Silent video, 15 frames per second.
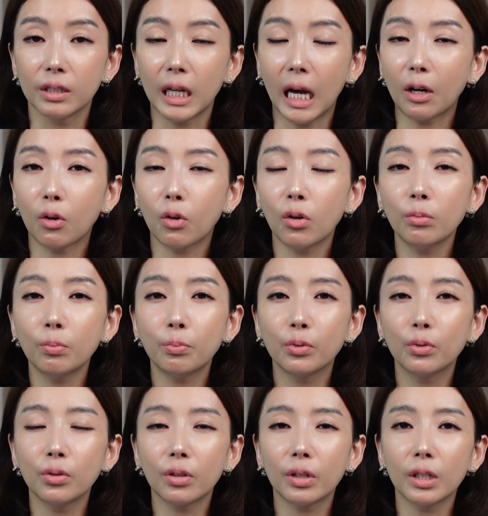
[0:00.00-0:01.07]
야권
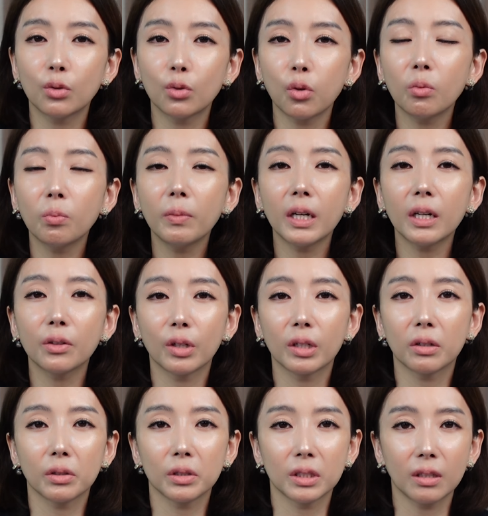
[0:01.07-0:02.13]
분열의 촉매가
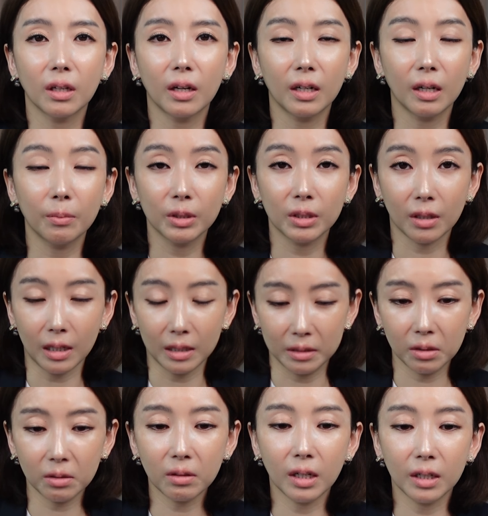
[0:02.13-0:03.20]
될 것이다 라면서
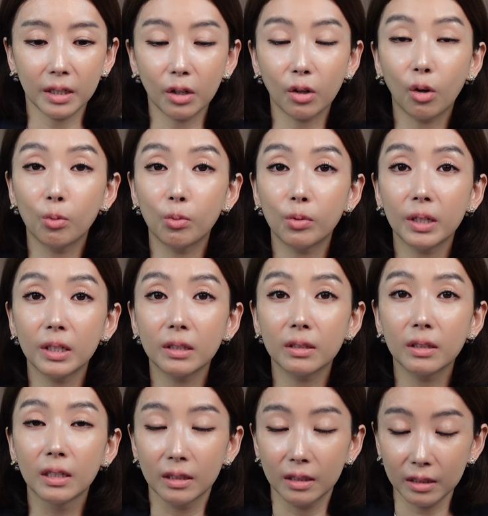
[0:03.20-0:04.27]
강력하게
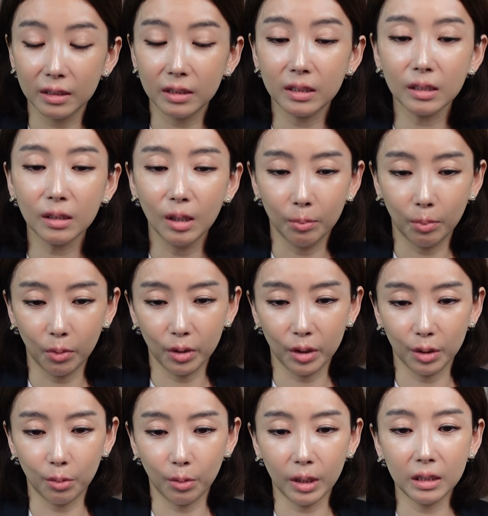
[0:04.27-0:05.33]
거부한 뜻을
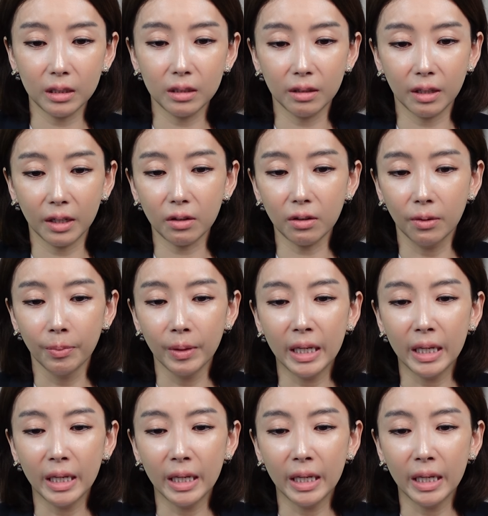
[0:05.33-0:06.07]
보이기도 했는데요.